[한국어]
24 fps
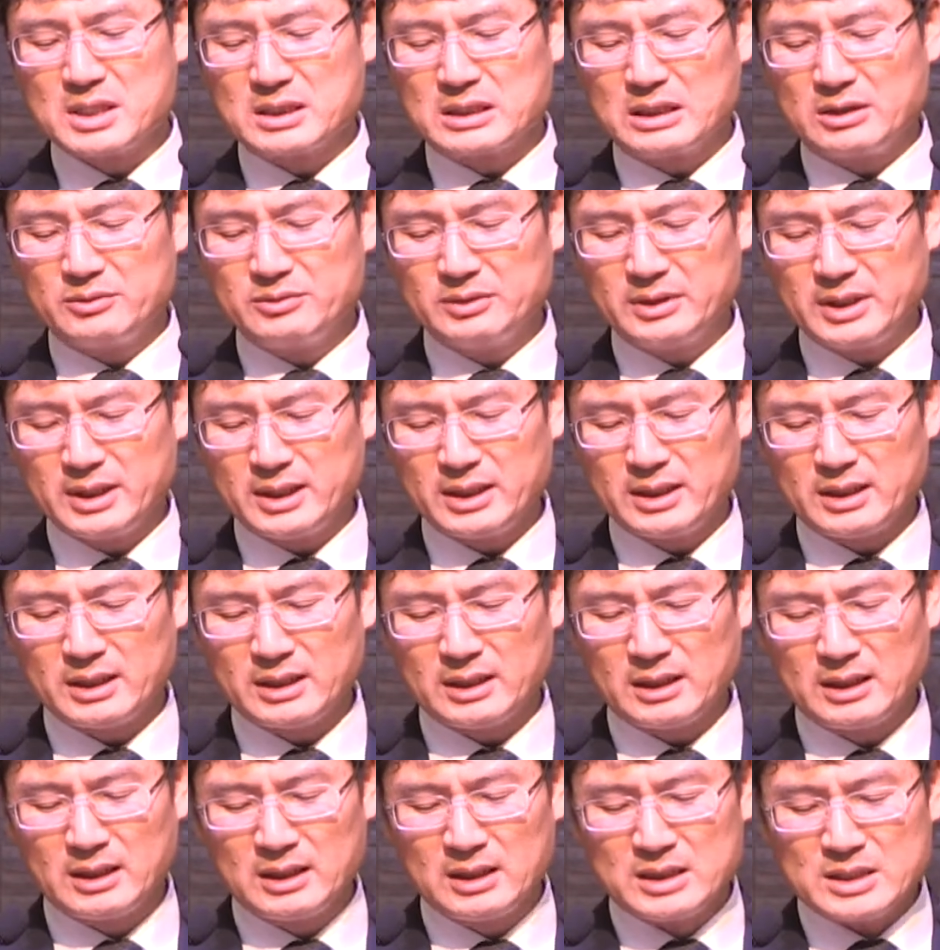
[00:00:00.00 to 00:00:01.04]

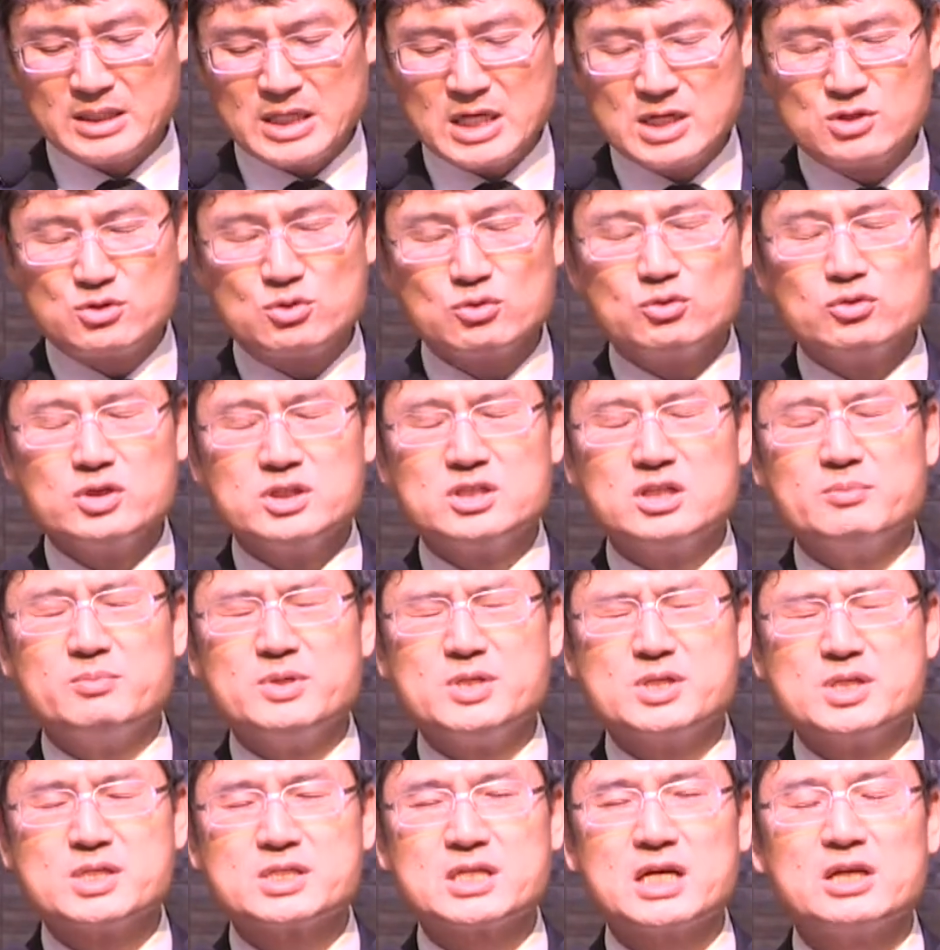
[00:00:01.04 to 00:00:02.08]
가운데 예수 그리스의
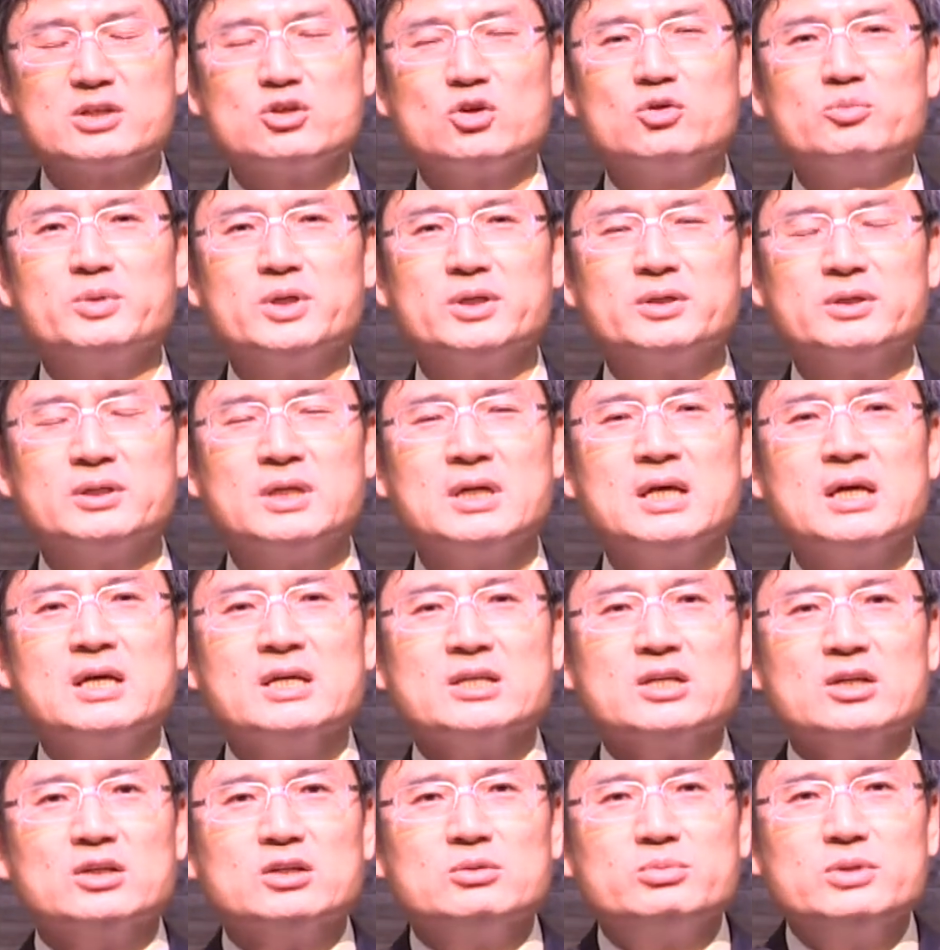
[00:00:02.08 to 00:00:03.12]
빛이 찾아오면
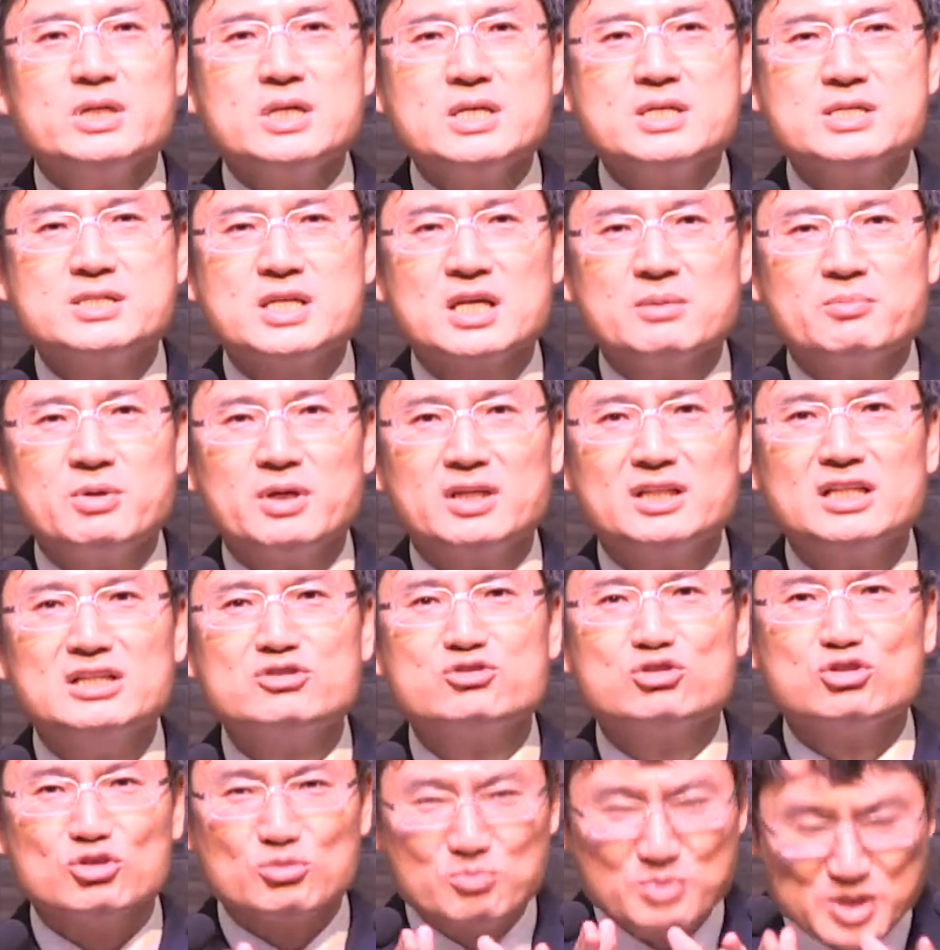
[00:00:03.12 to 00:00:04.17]
여러분의 인생이 변화될
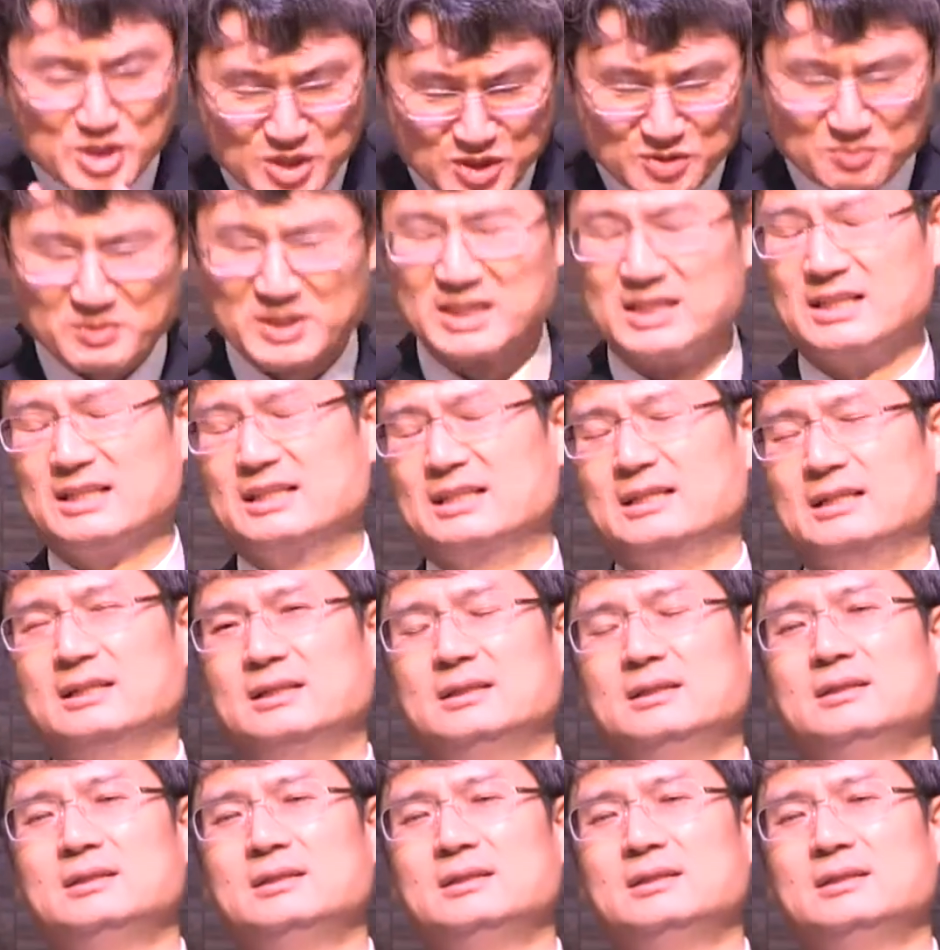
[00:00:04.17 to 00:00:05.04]
줄로 믿습니다.